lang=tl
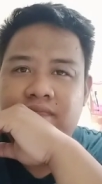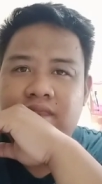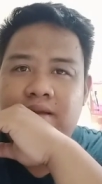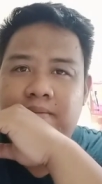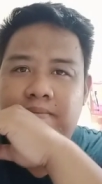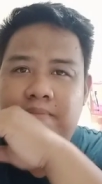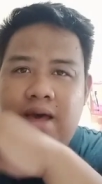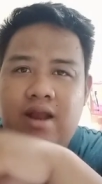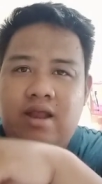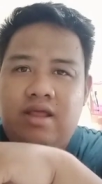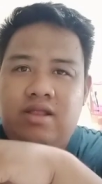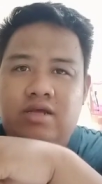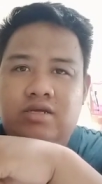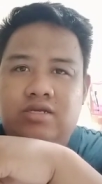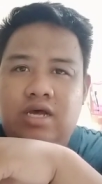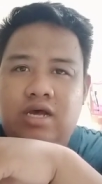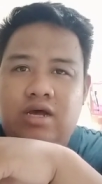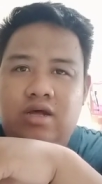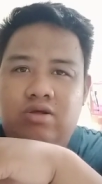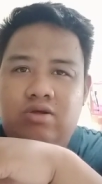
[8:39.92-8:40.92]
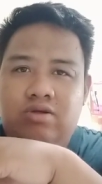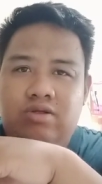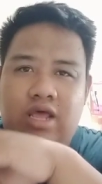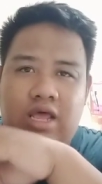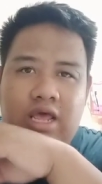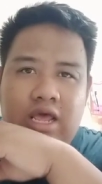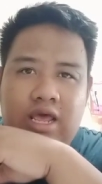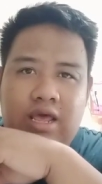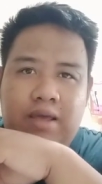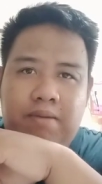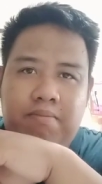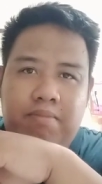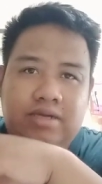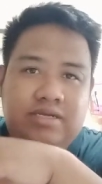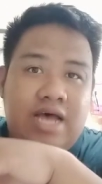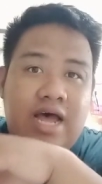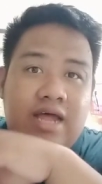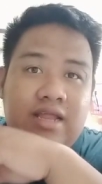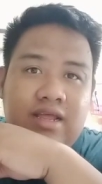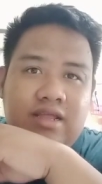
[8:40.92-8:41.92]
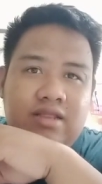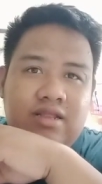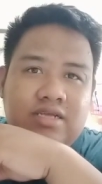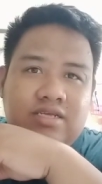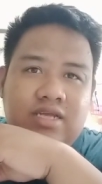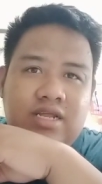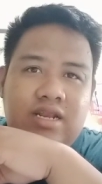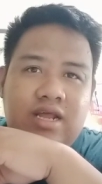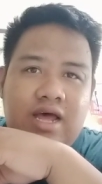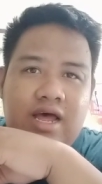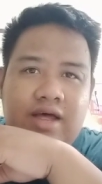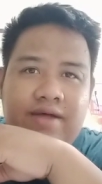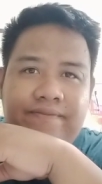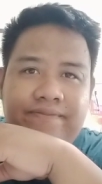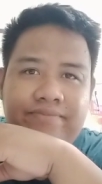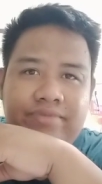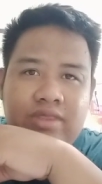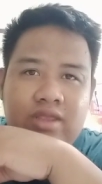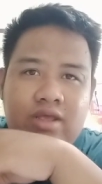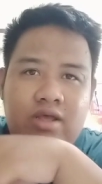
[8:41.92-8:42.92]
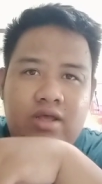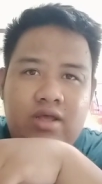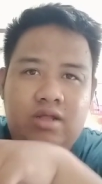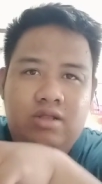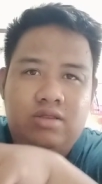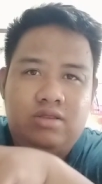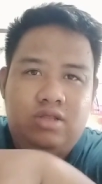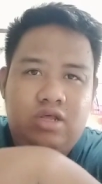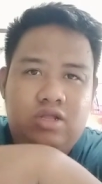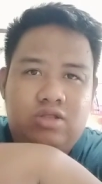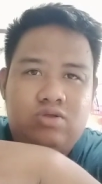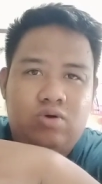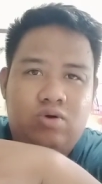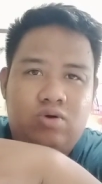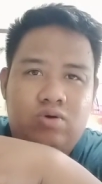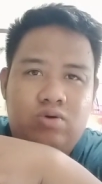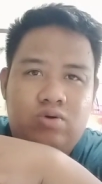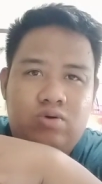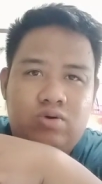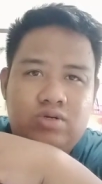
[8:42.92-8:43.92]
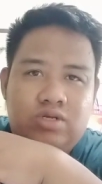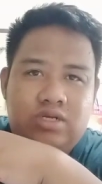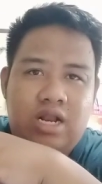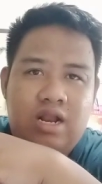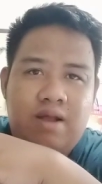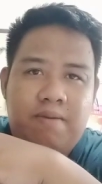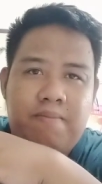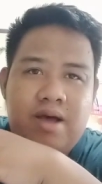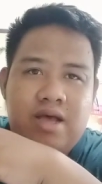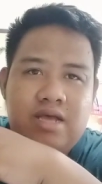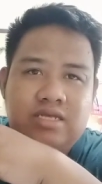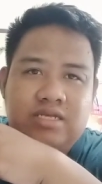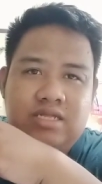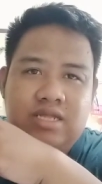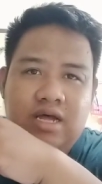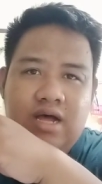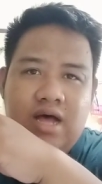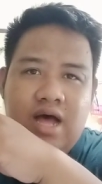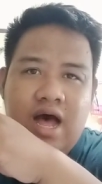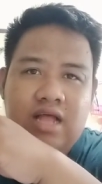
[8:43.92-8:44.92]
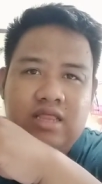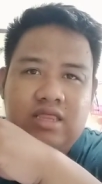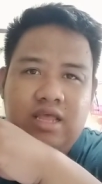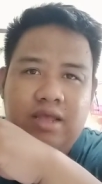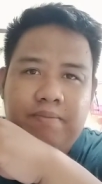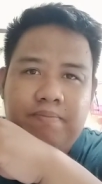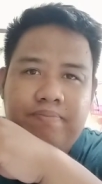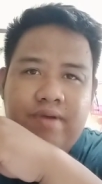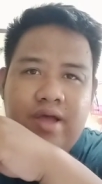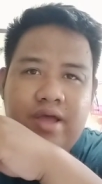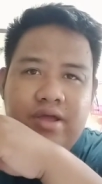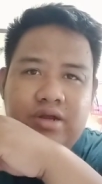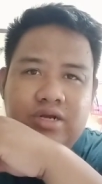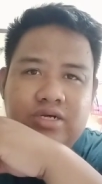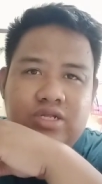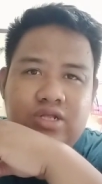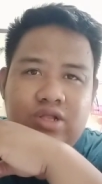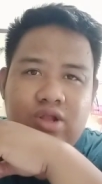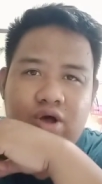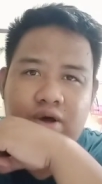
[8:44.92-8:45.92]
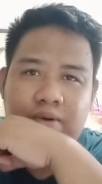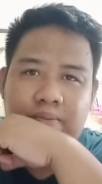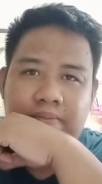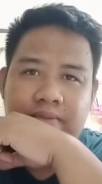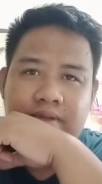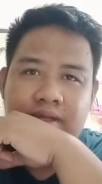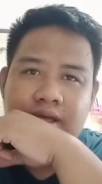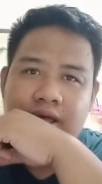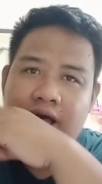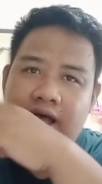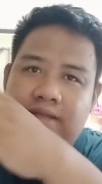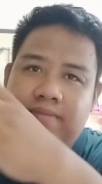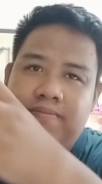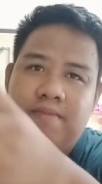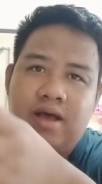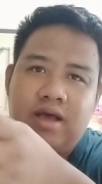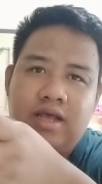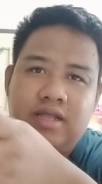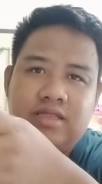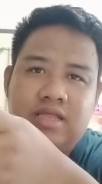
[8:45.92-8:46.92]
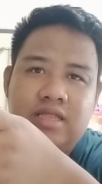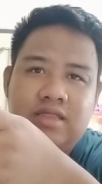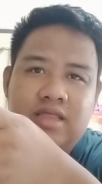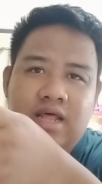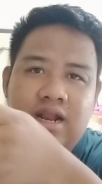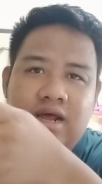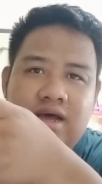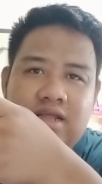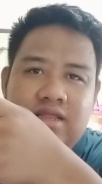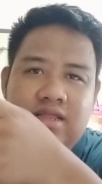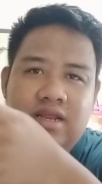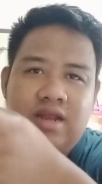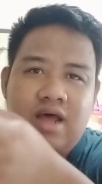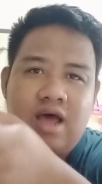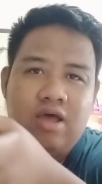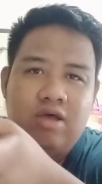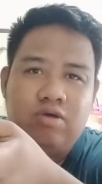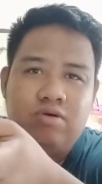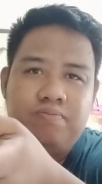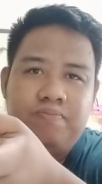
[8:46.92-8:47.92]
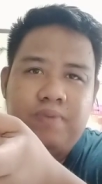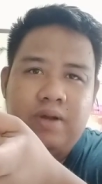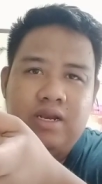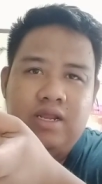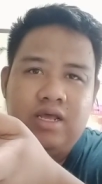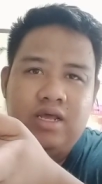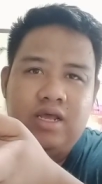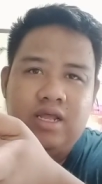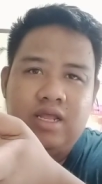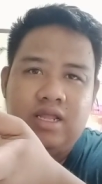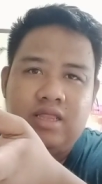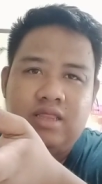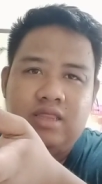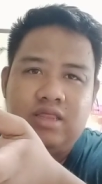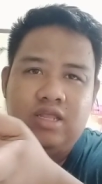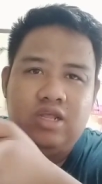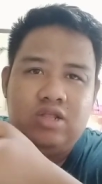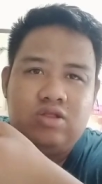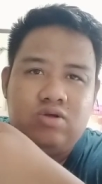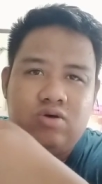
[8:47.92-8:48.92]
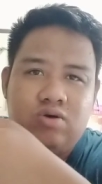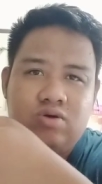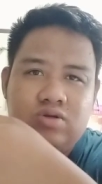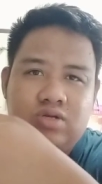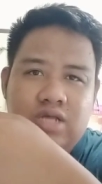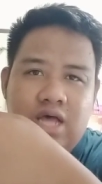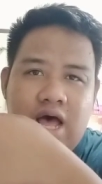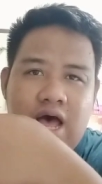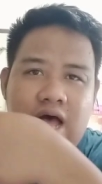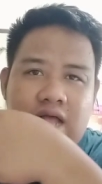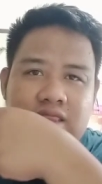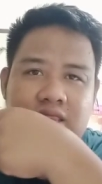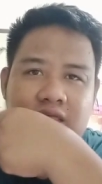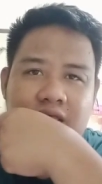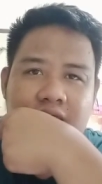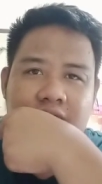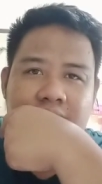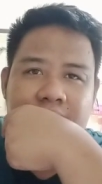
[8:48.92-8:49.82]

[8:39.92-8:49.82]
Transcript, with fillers: Para nang sa ganun, eh, masanay na sila dito sa labas ng ating pliers lock at makita talaga nila yung paligid dito sa ating